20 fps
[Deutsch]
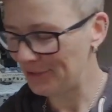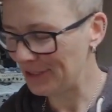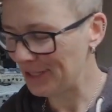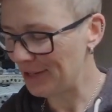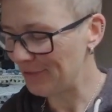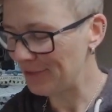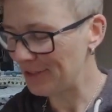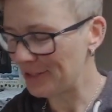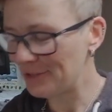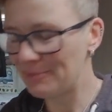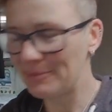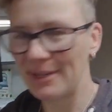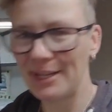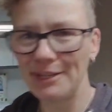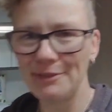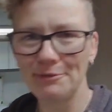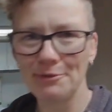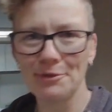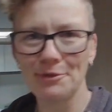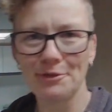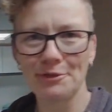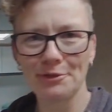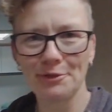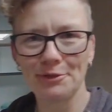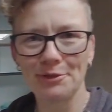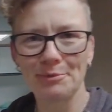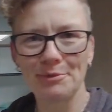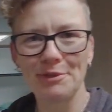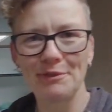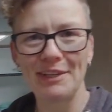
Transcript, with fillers: Deswegen haben wir jetzt Bratwürste genommen.